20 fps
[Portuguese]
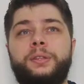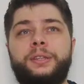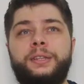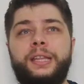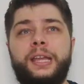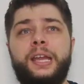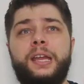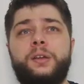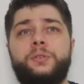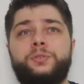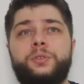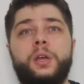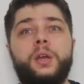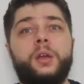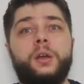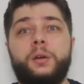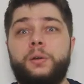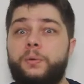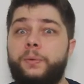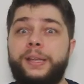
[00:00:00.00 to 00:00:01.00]
Deus,
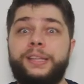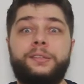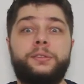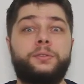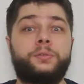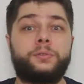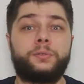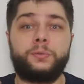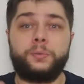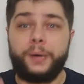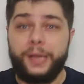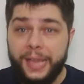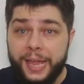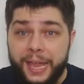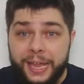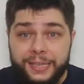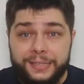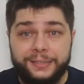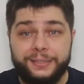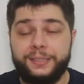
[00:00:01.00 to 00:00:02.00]
ray
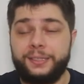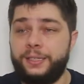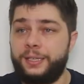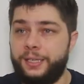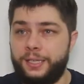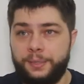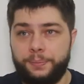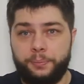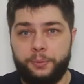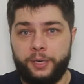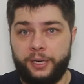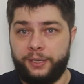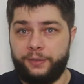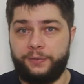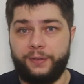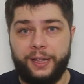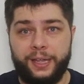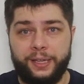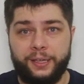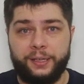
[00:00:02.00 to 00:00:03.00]
tracing e por aí
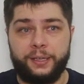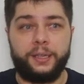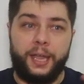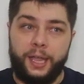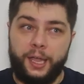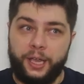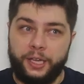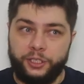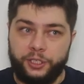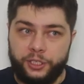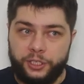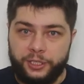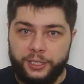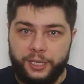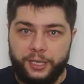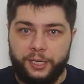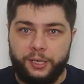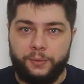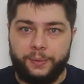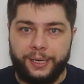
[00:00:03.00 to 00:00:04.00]
vai, é, a gente
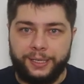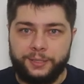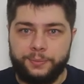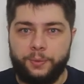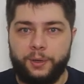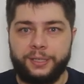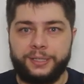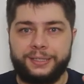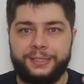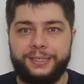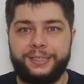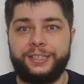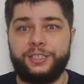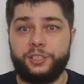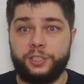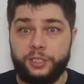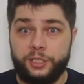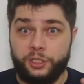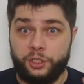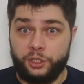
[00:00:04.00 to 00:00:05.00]
tem aqui no Xbox
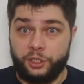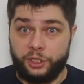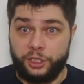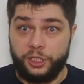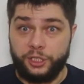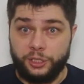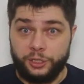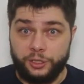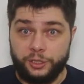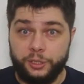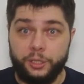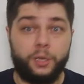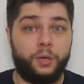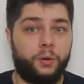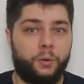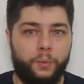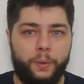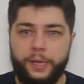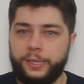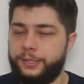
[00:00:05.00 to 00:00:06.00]
Series X.
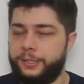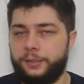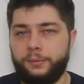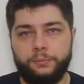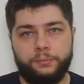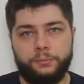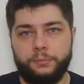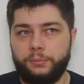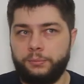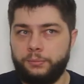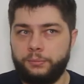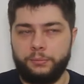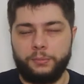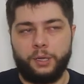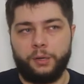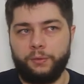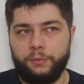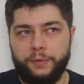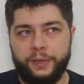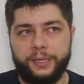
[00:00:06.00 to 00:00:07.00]
O S
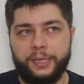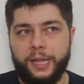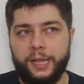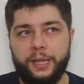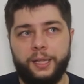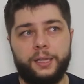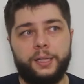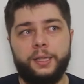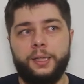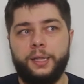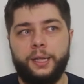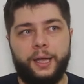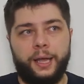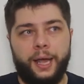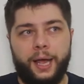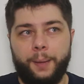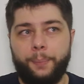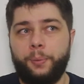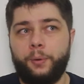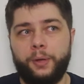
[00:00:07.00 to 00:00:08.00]
não vai dar
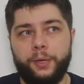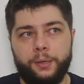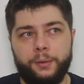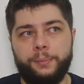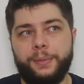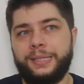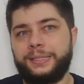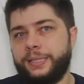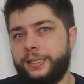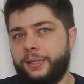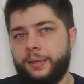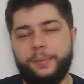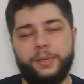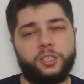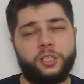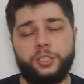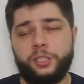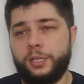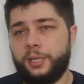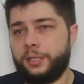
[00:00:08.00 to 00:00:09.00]
apoio, mas aí também
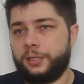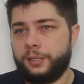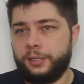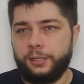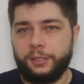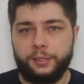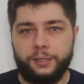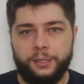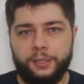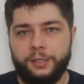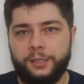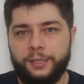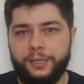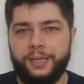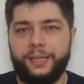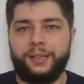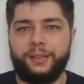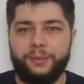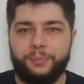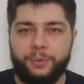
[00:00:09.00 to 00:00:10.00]
a gente entra
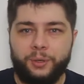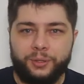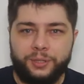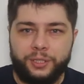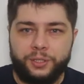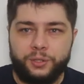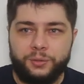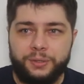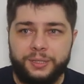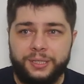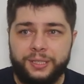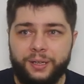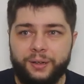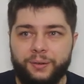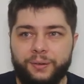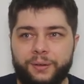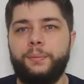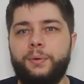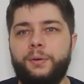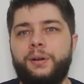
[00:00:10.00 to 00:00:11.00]
né, uma outra
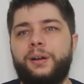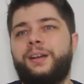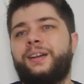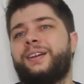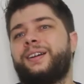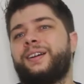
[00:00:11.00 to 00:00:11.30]
discussão. Pô,